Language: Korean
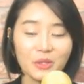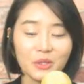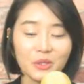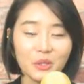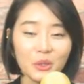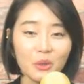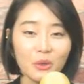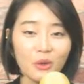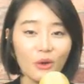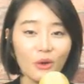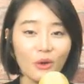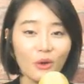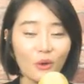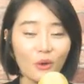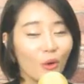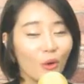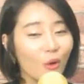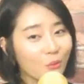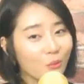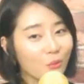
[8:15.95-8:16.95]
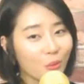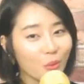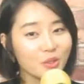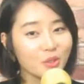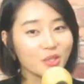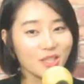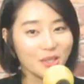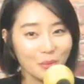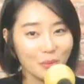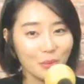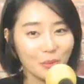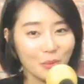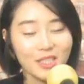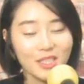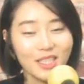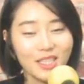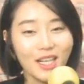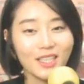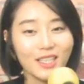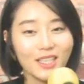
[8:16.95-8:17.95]
그래서 어 뭐지
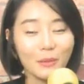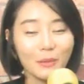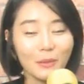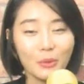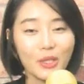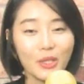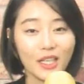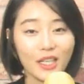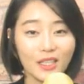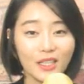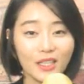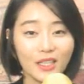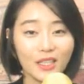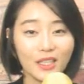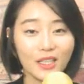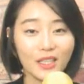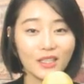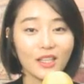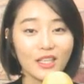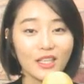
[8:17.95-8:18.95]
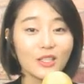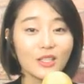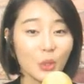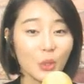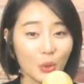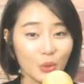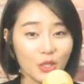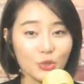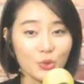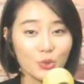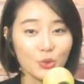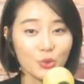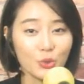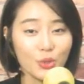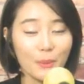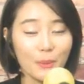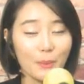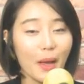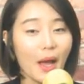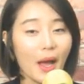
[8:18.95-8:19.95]
뭐지 하다가 보니까 이
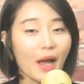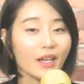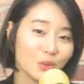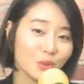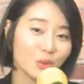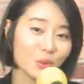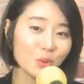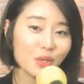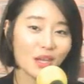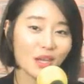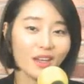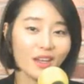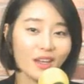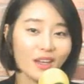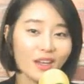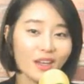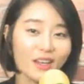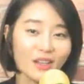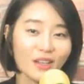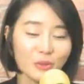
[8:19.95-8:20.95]
정태춘과 박은옥의